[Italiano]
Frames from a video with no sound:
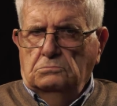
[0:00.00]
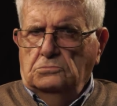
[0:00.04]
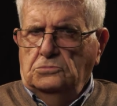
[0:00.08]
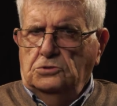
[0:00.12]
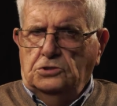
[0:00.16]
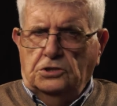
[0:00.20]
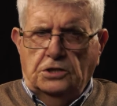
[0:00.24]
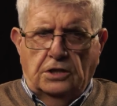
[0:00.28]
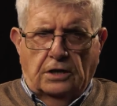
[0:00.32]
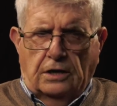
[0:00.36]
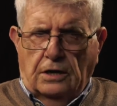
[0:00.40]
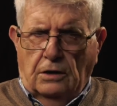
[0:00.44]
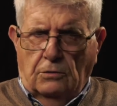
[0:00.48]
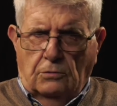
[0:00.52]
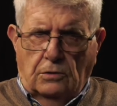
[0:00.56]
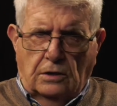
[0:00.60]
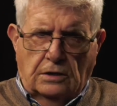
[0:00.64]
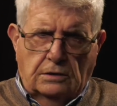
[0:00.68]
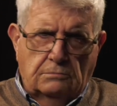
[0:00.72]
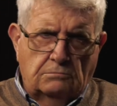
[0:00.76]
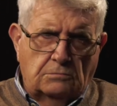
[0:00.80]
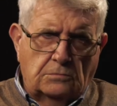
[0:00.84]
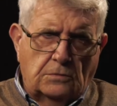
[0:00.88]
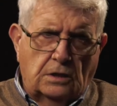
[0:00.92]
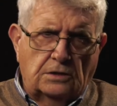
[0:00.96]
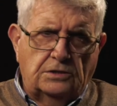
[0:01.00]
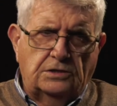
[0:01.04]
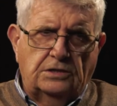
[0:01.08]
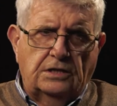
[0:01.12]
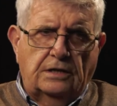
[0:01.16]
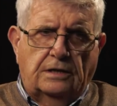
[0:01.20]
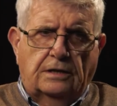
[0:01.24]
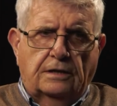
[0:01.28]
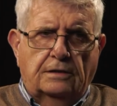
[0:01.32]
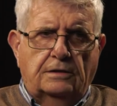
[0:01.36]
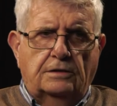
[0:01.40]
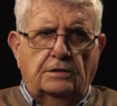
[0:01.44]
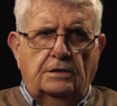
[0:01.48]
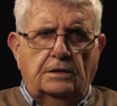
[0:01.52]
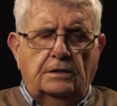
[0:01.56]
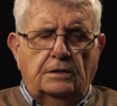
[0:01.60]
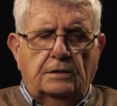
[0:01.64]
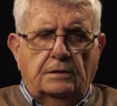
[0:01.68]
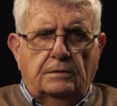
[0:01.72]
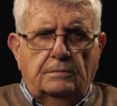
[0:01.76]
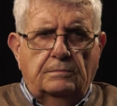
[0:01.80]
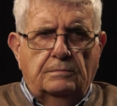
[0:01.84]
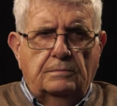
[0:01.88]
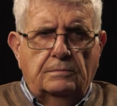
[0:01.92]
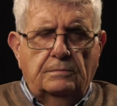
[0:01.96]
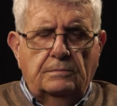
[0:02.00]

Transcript: c'era una, una, serie di,